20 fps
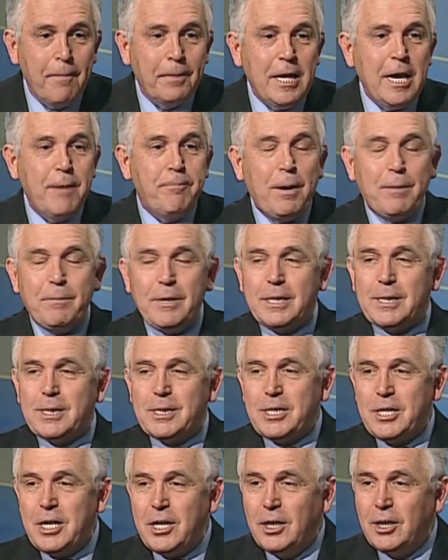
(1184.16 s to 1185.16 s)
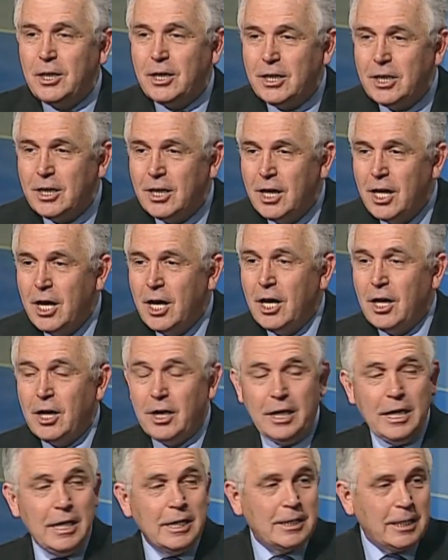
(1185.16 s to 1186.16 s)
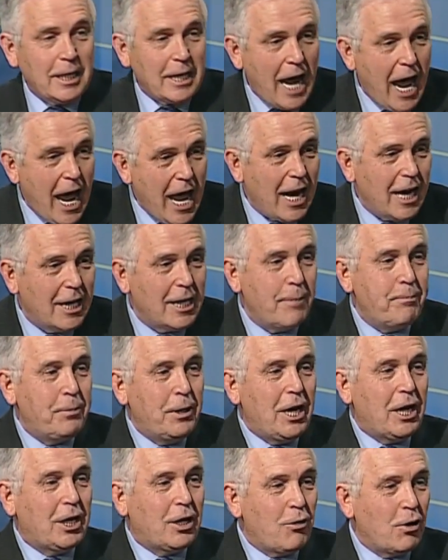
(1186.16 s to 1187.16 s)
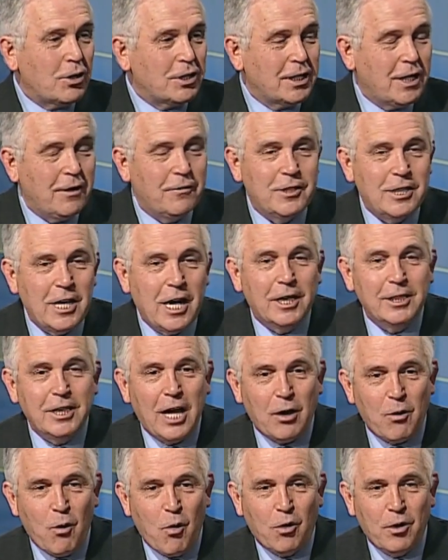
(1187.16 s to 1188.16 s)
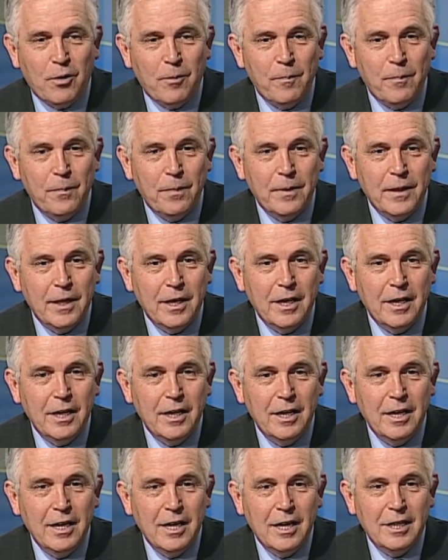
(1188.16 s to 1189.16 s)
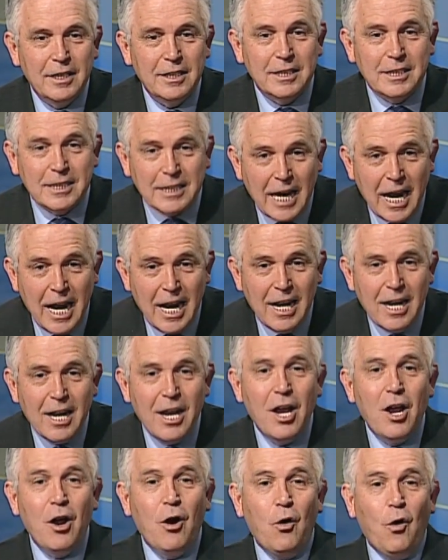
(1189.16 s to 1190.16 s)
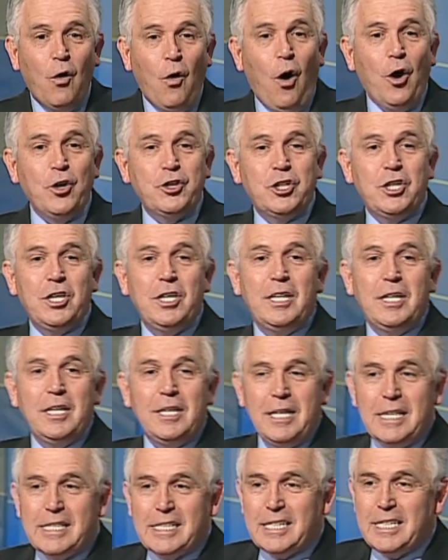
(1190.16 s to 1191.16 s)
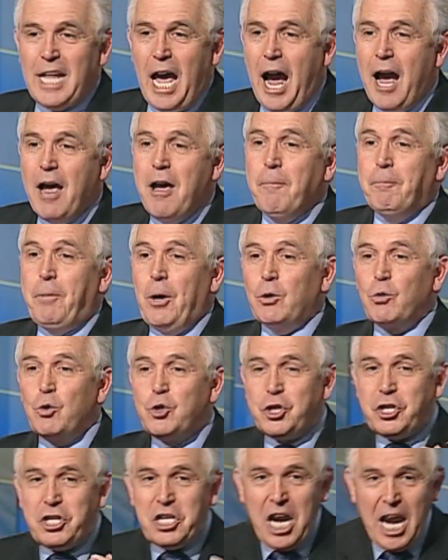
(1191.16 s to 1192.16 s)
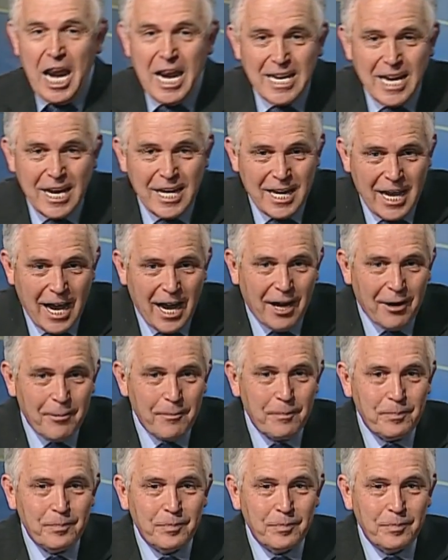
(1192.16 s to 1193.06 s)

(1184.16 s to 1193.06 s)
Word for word: и поместил Израиль на перекрестке всех дорог? Цель очень ясна. Поручение –